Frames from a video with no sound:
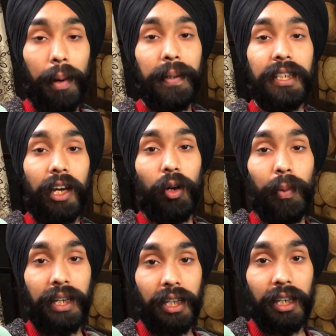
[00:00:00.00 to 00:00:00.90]
मैं अभी जा रहा हूँ
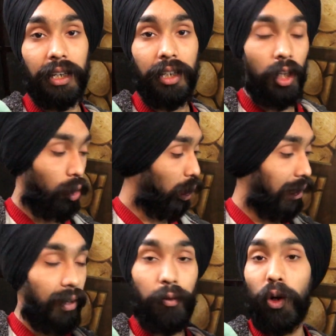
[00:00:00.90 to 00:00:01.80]
भाई के घर और
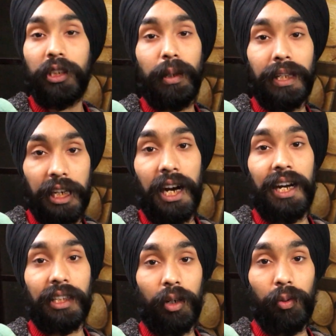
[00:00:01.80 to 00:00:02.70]
एक बार वॉच या
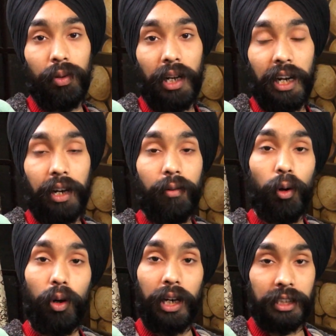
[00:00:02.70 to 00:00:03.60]
दिखाता हूँ अगर
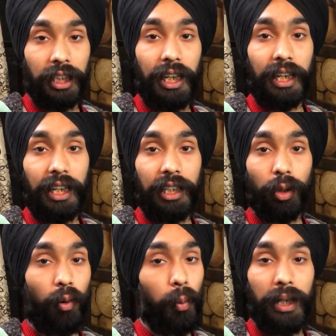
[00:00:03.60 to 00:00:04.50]
वो अच्छी लगेगी
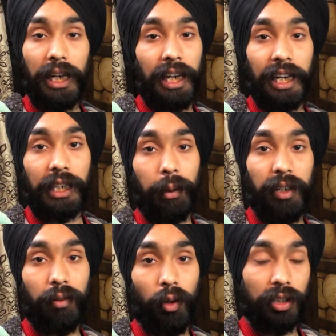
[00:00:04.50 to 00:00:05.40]
तो वो भी ले लेगा ये
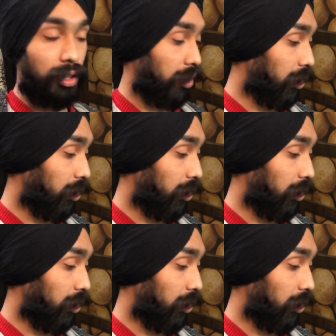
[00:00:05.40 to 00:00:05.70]
वाली वॉच